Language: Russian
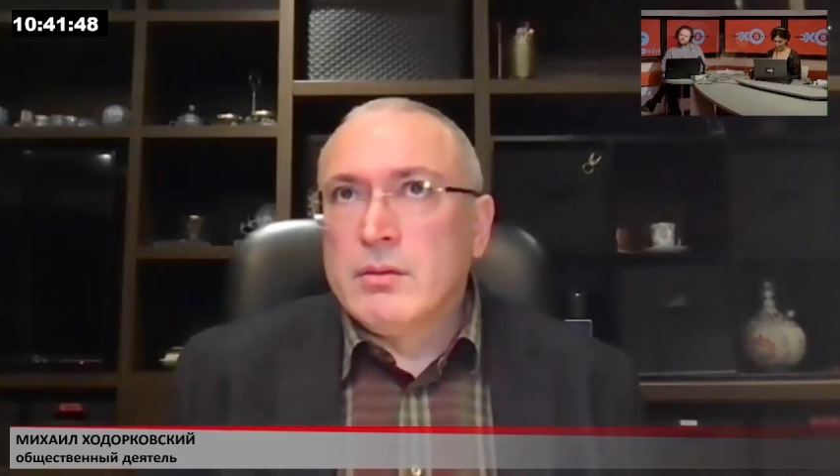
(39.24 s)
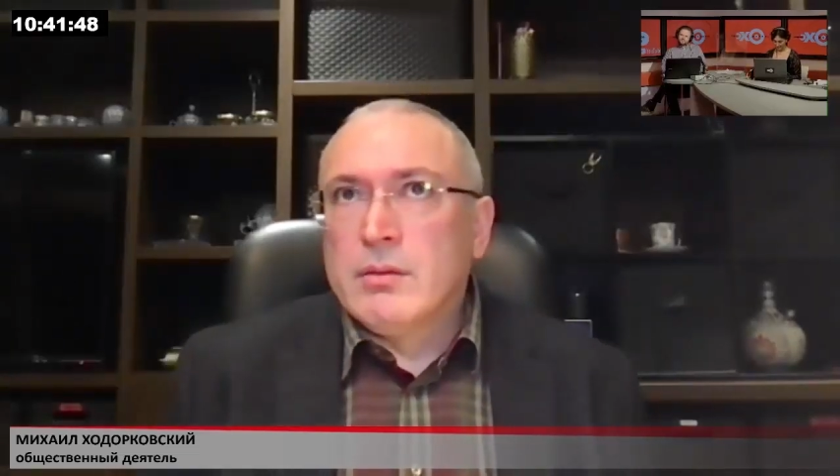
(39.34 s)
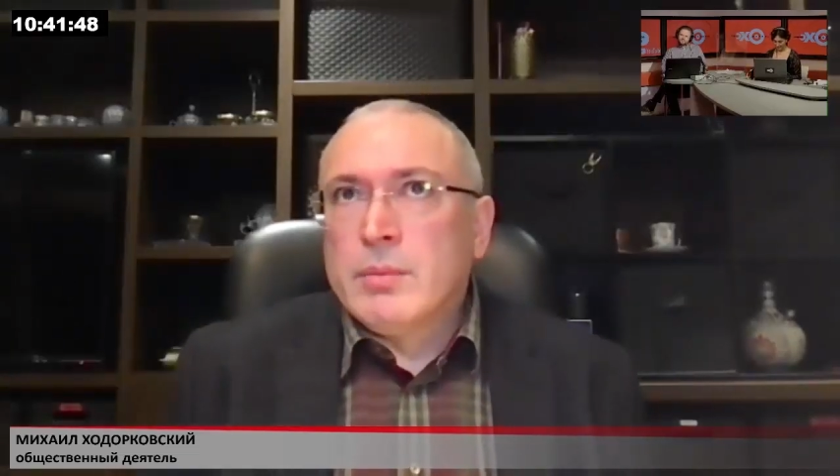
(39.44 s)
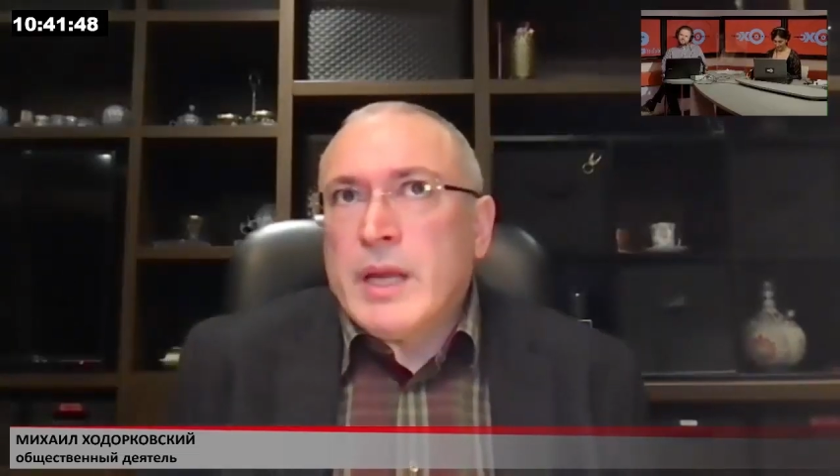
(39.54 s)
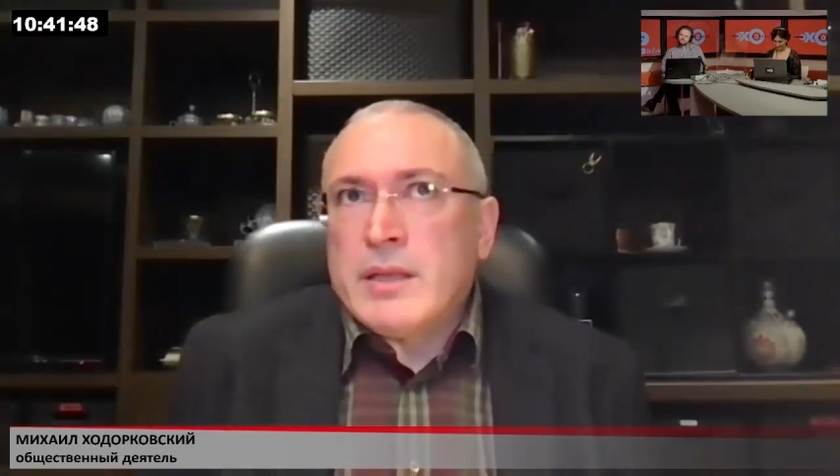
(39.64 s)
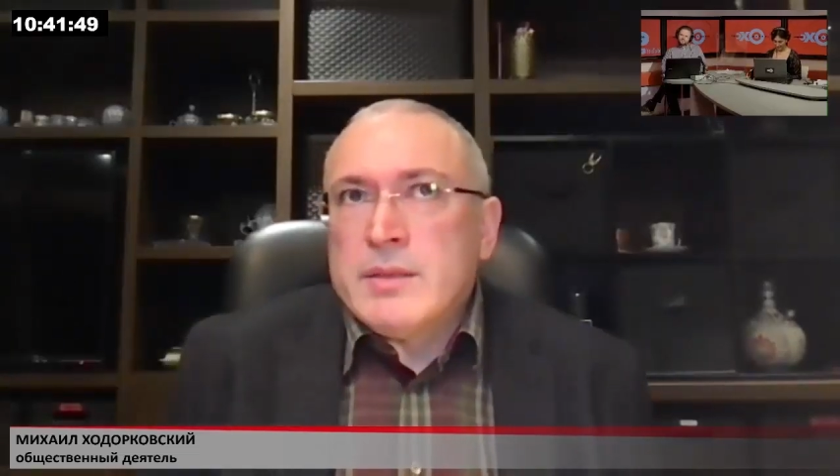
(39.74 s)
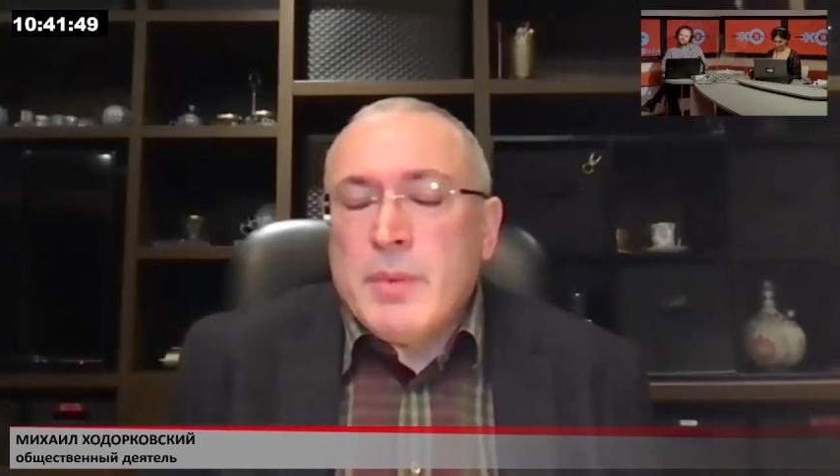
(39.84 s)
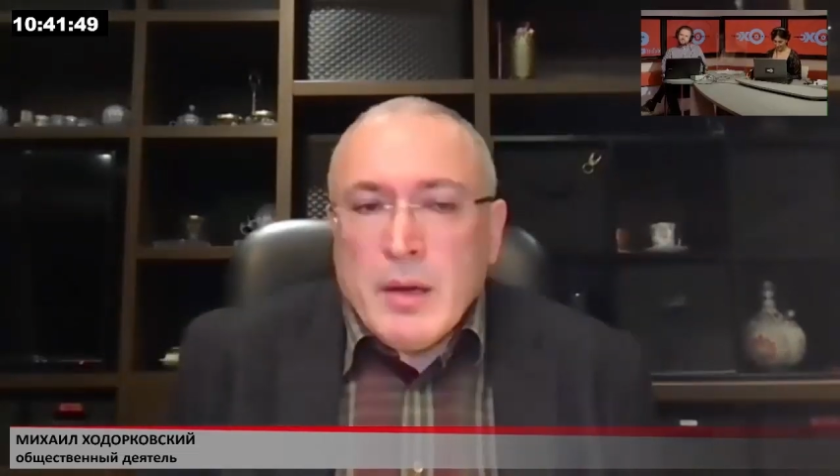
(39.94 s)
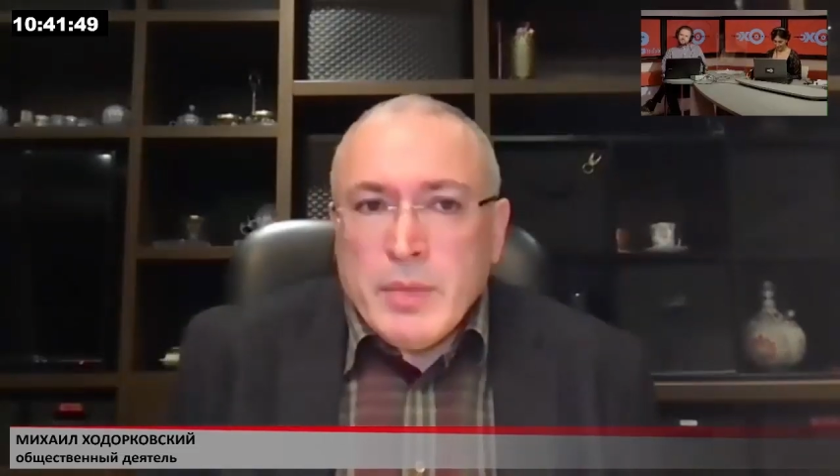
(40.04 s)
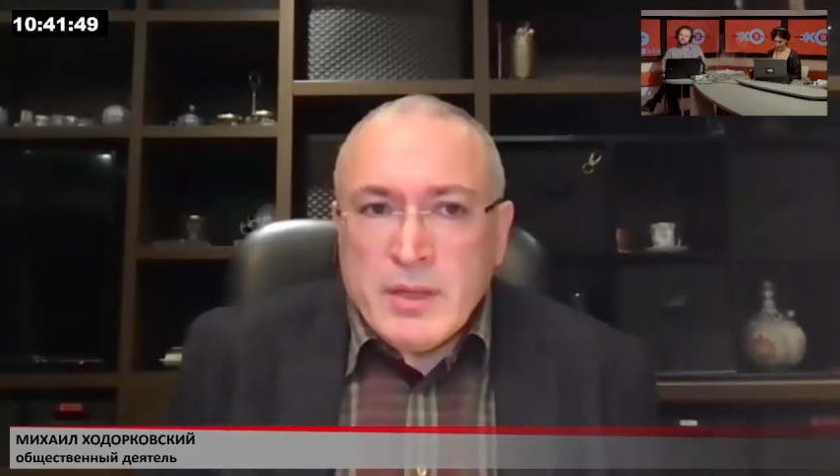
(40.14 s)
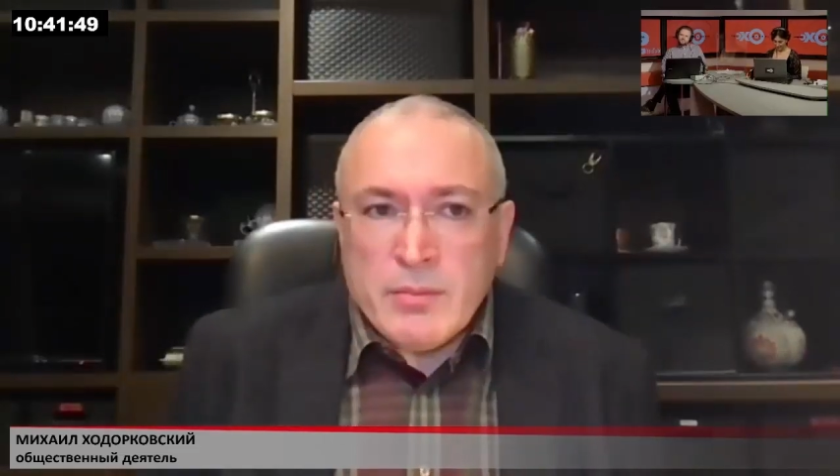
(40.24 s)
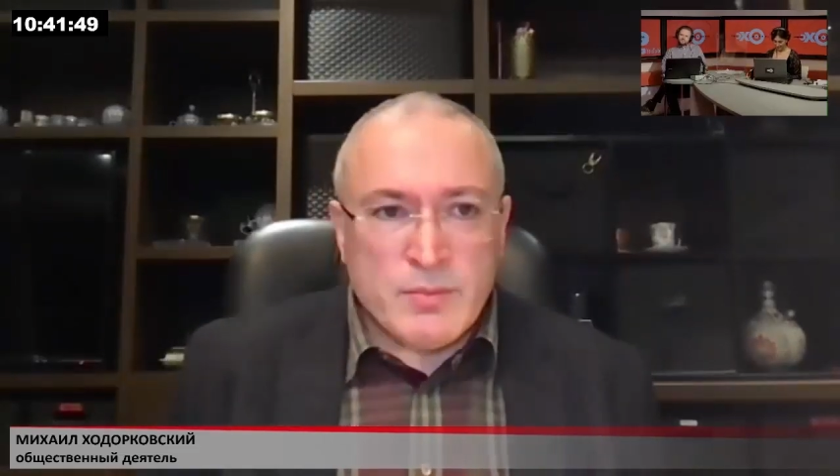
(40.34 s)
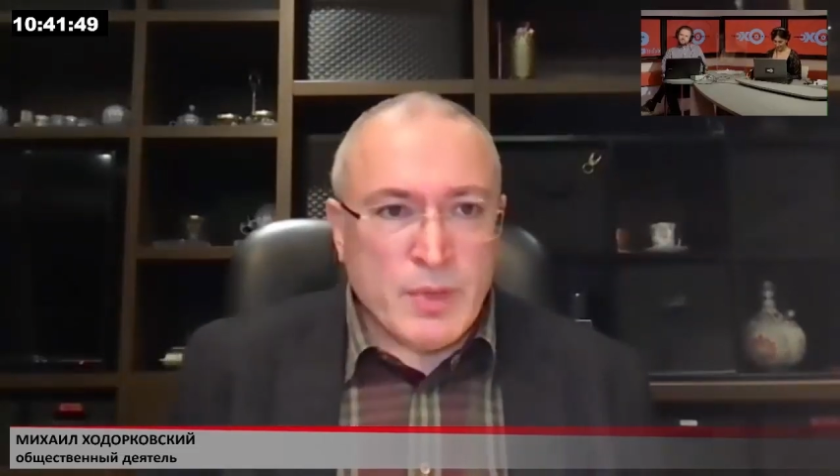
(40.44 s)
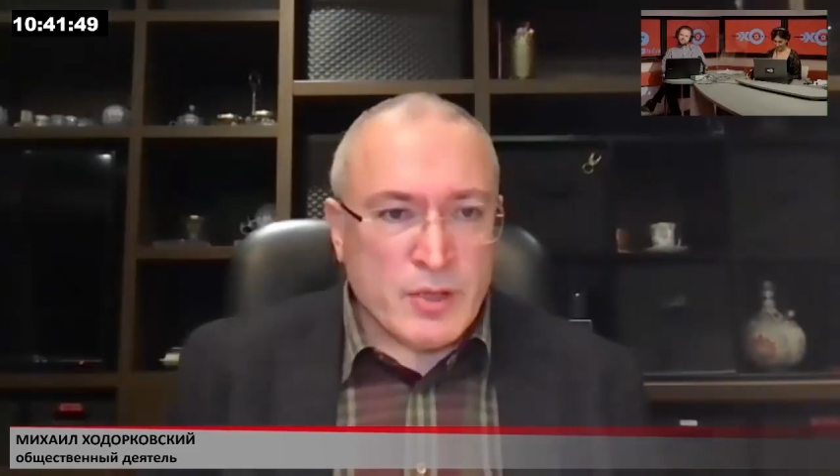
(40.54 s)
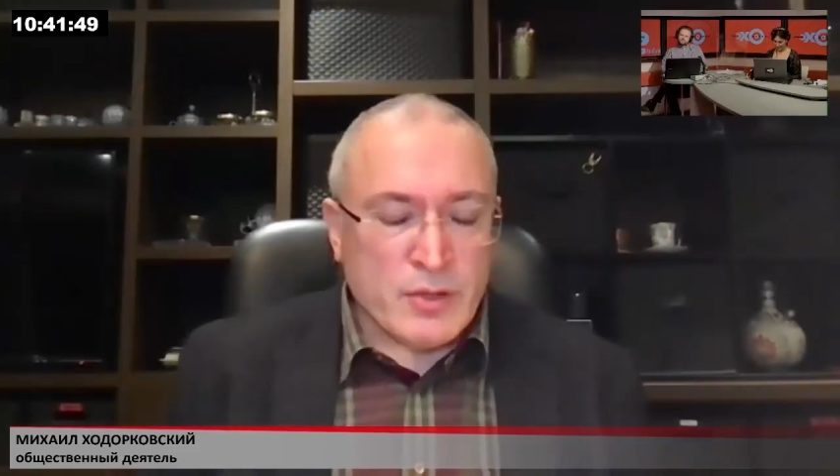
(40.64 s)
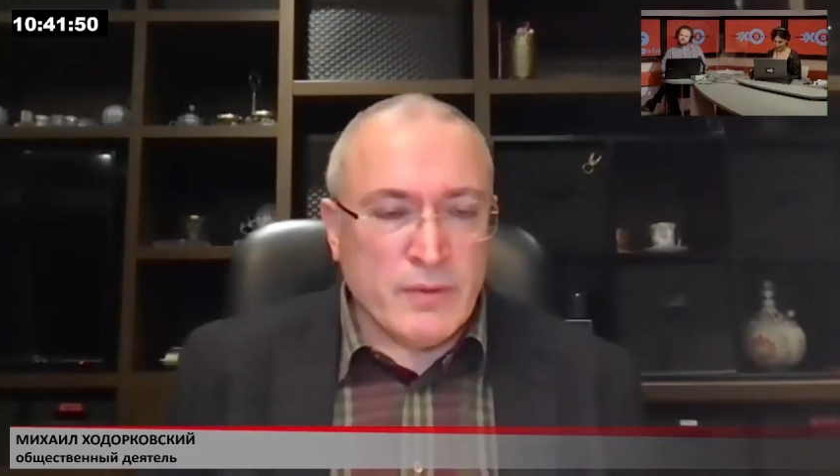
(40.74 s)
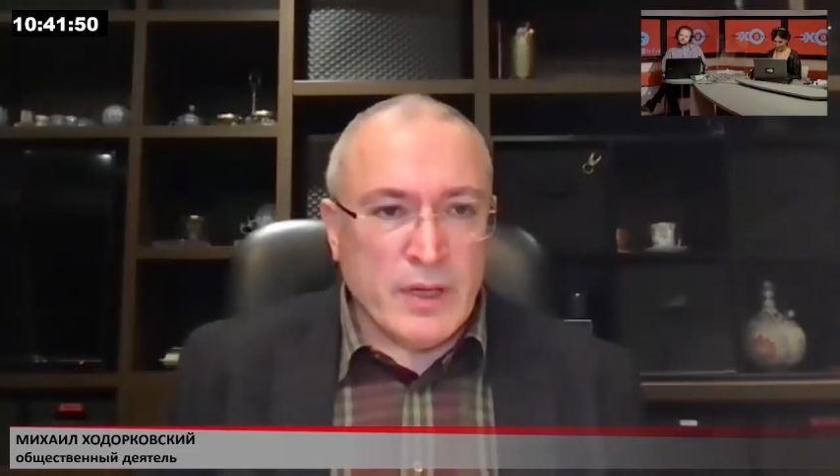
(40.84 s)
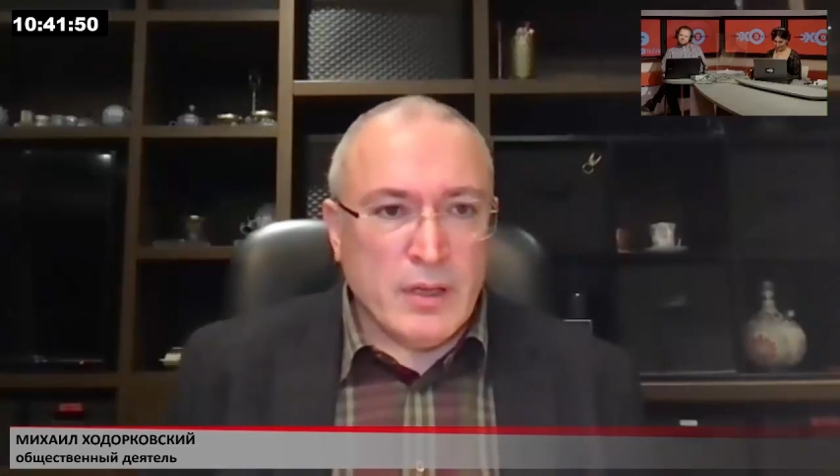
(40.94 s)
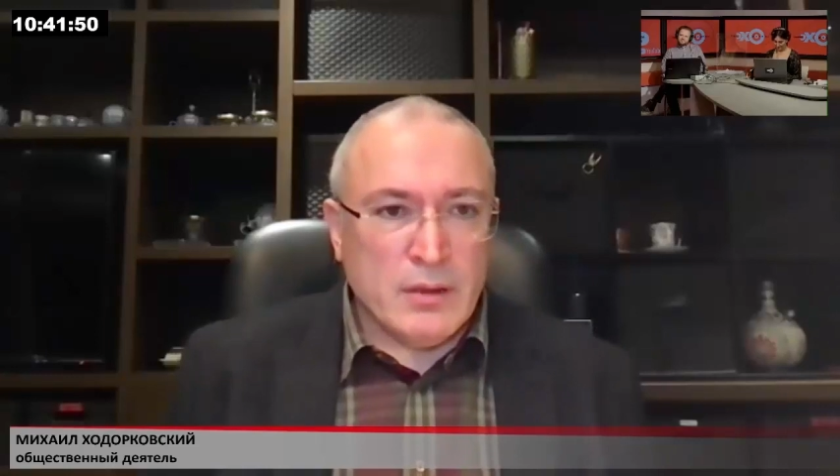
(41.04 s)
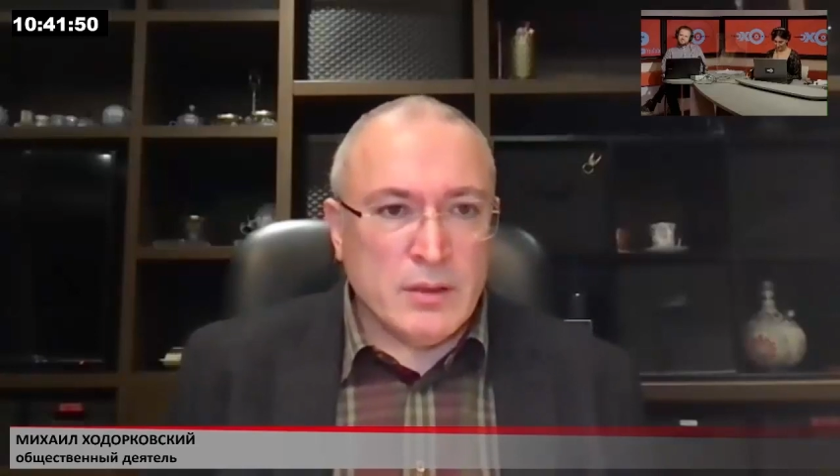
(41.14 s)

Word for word: Парень, тебя об этом спрашивали?